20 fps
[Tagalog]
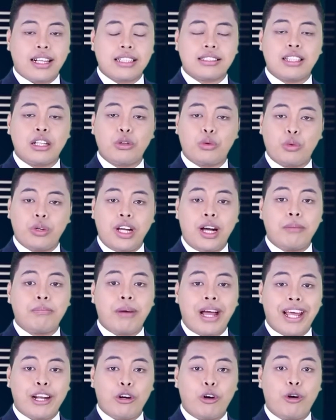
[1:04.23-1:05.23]
ay kasalukuyang
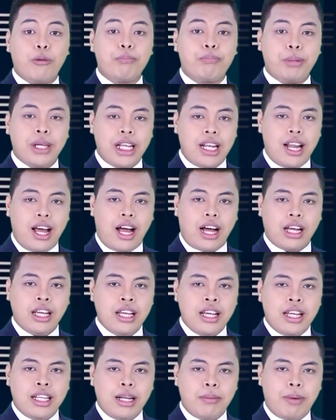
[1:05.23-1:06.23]
mayroong bilang
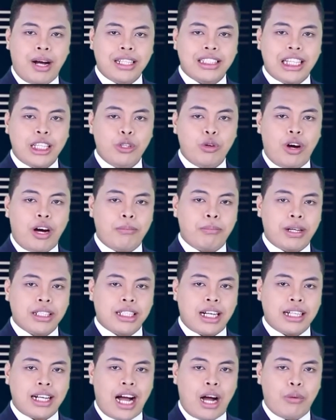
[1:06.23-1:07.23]
ng mga dayuhang
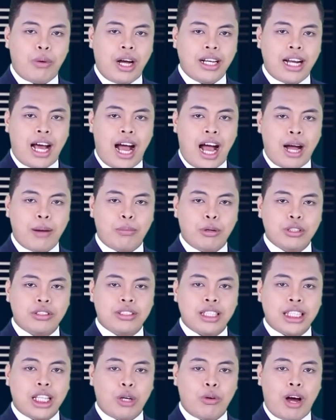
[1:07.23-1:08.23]
manggagawa na aabot
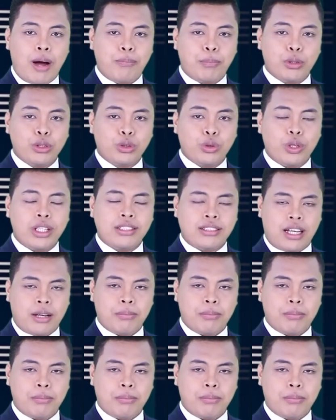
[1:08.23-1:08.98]
sa 2.1